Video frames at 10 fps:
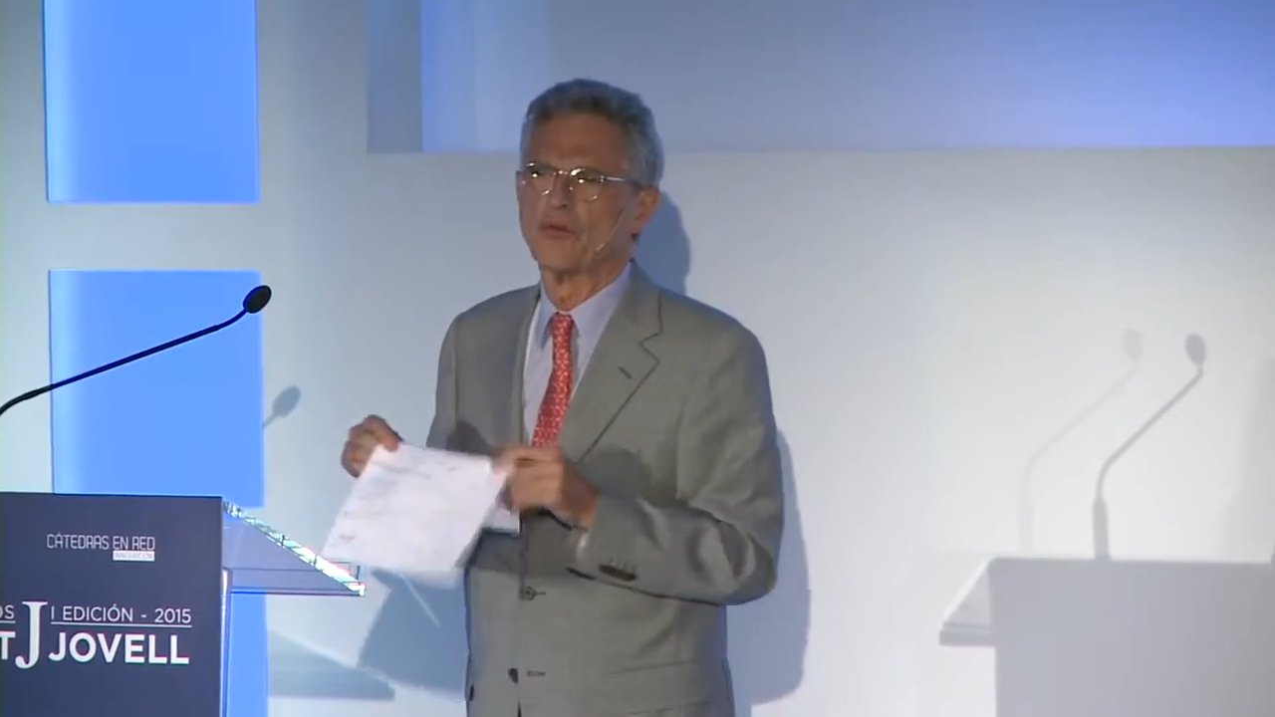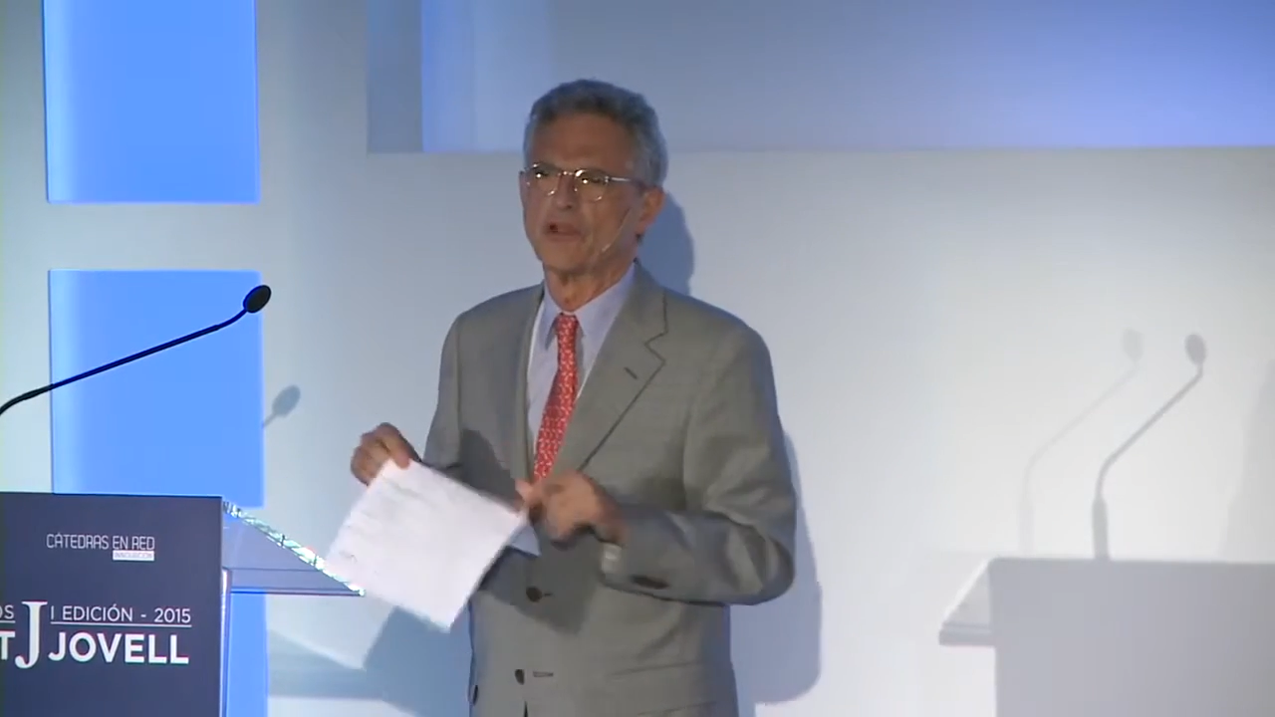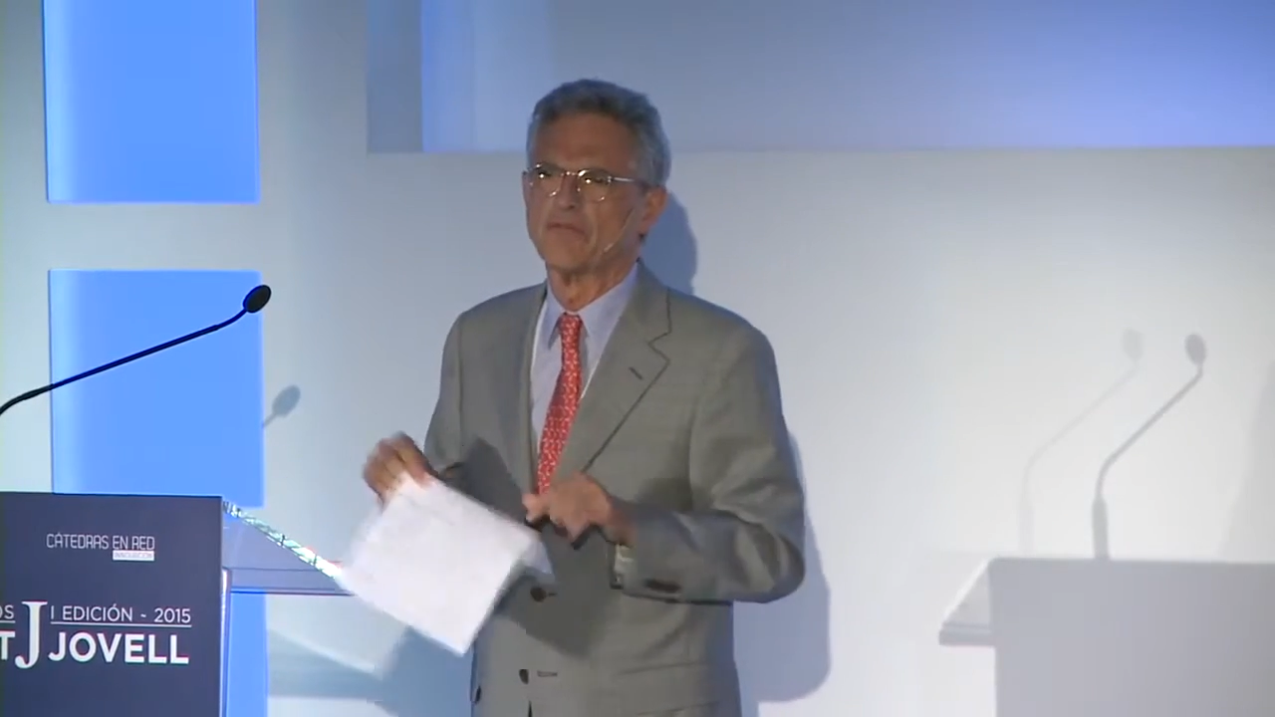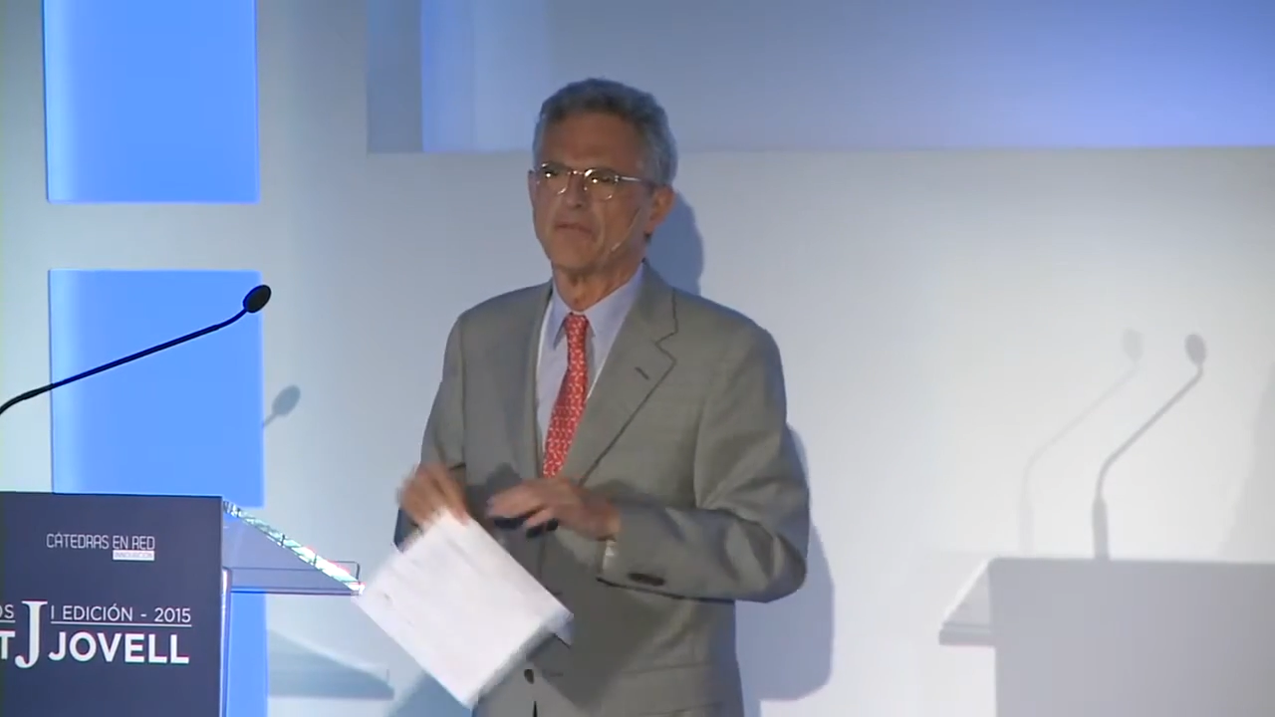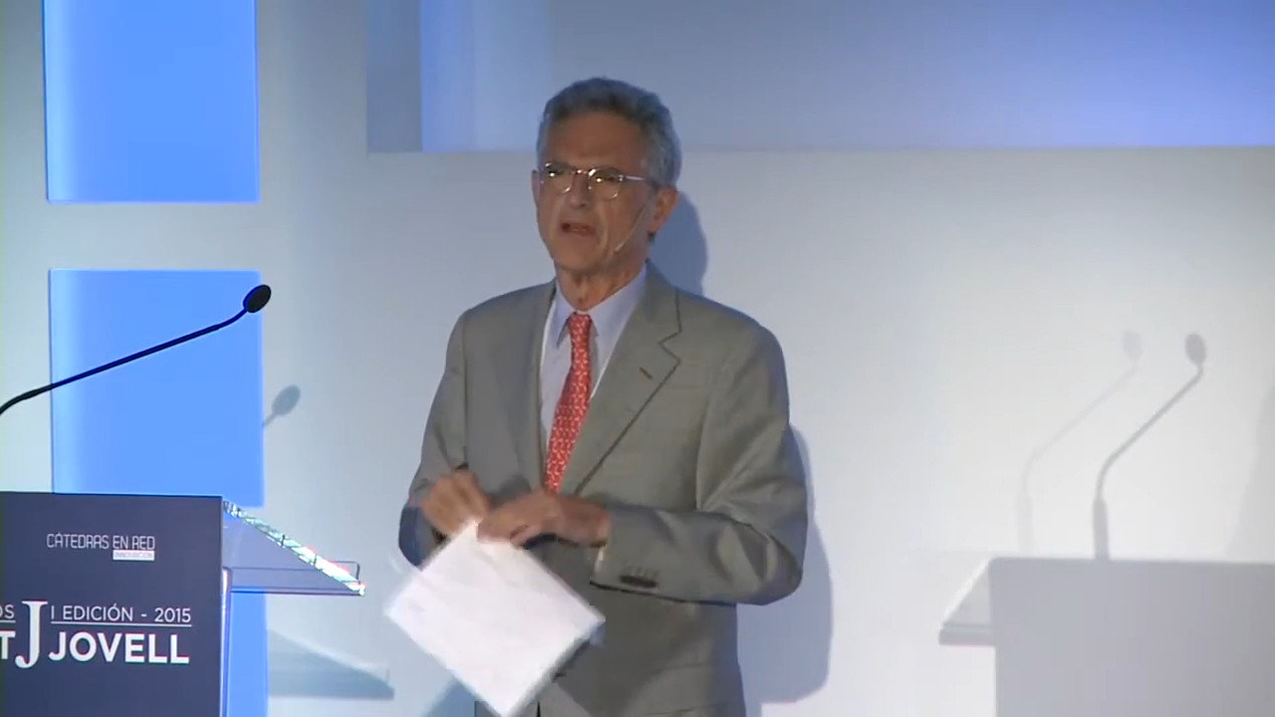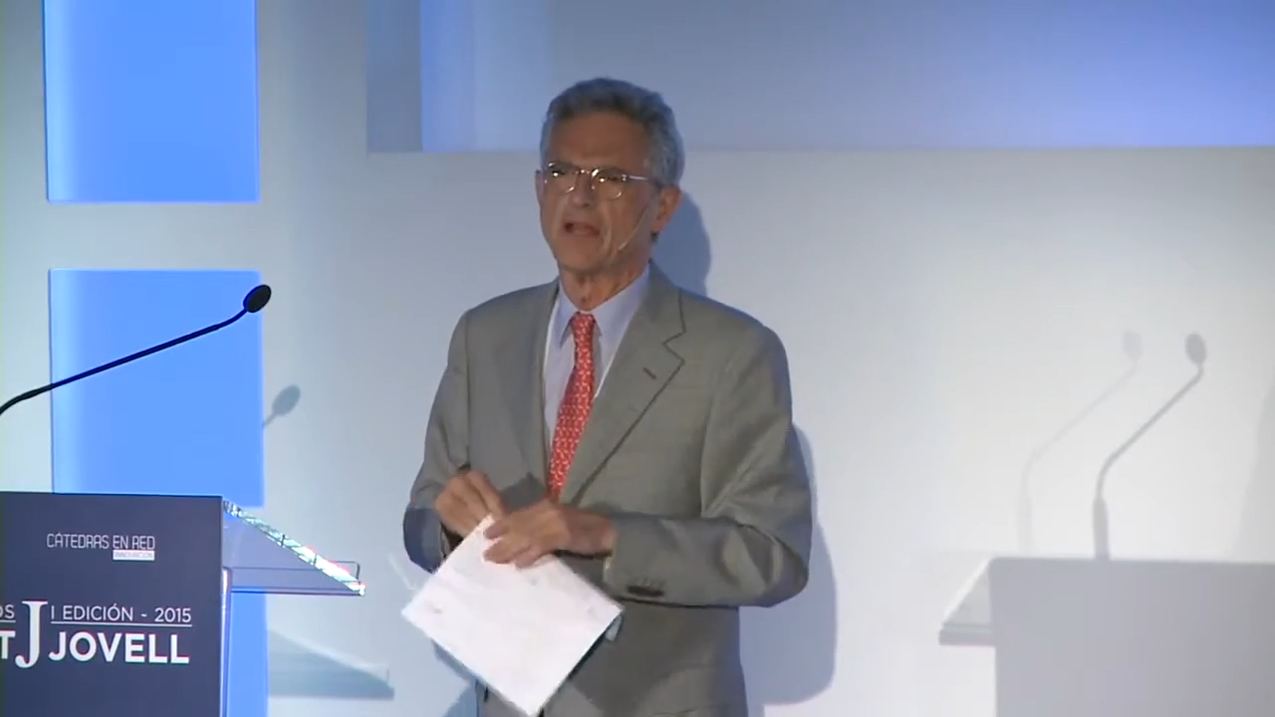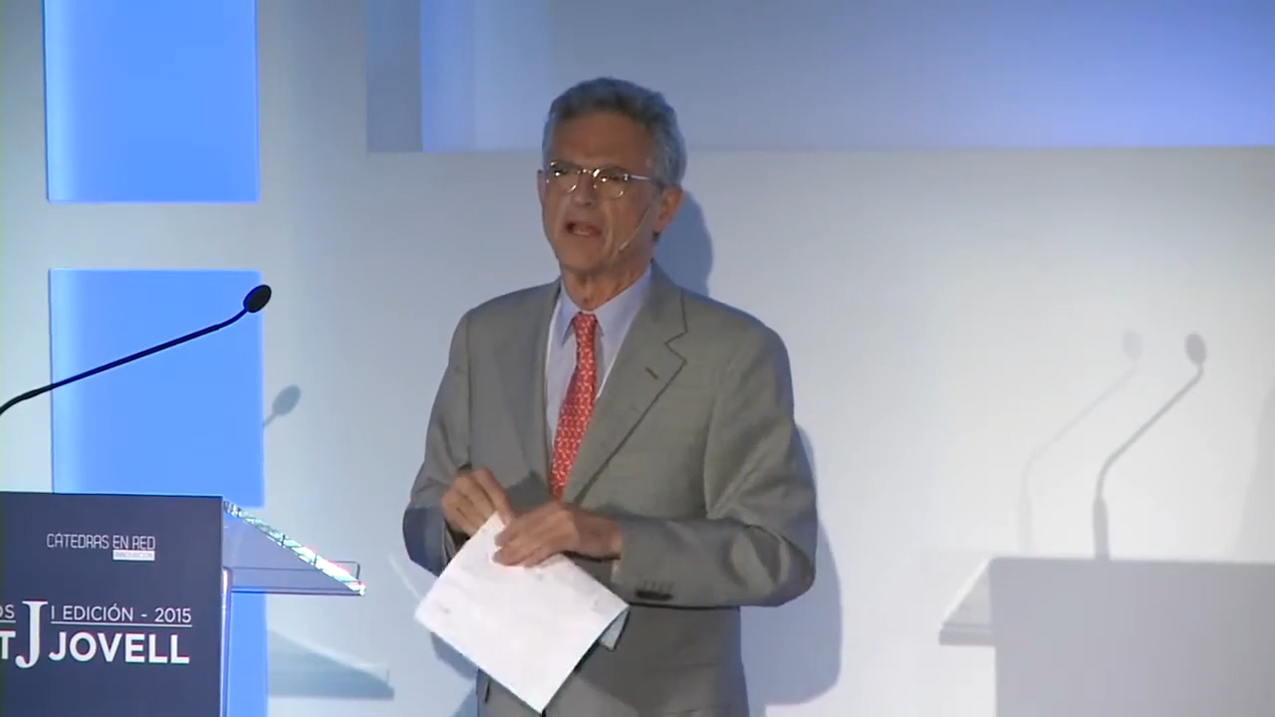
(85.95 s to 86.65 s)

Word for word: como el,